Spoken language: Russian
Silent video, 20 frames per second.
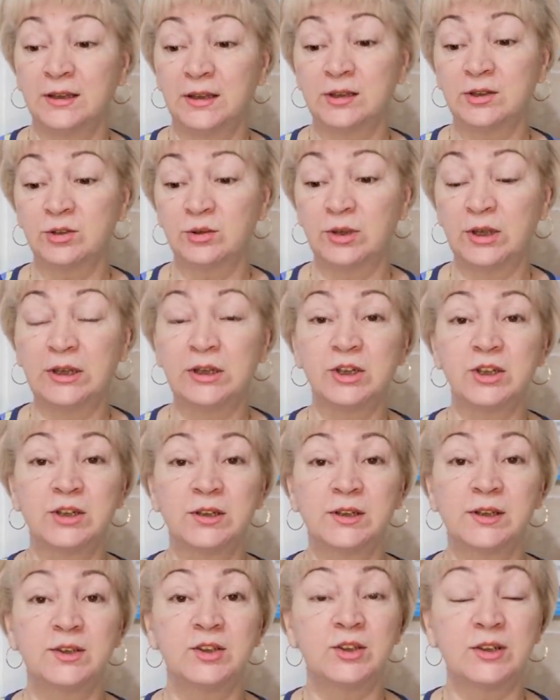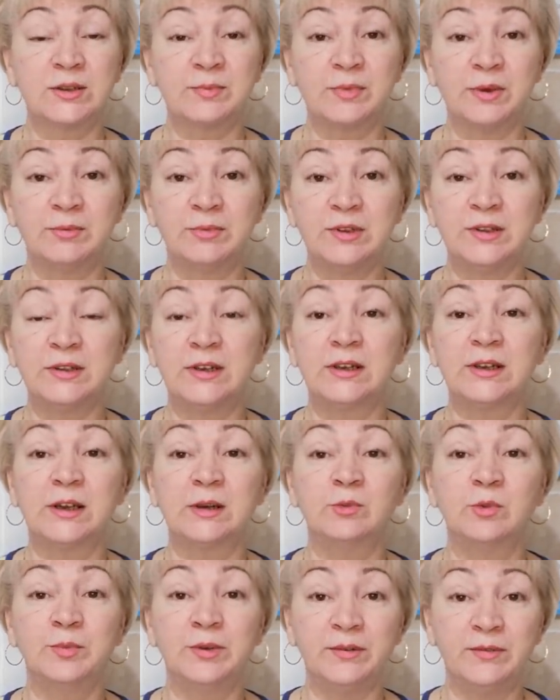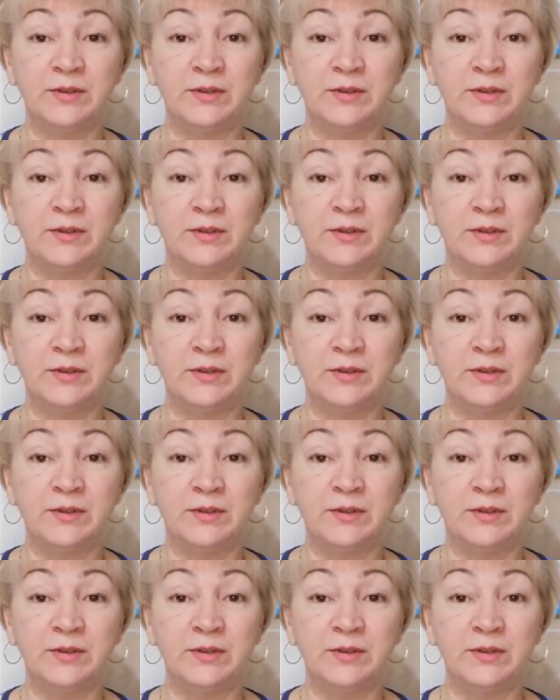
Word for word: Так что я решила сейчас по-быстренькому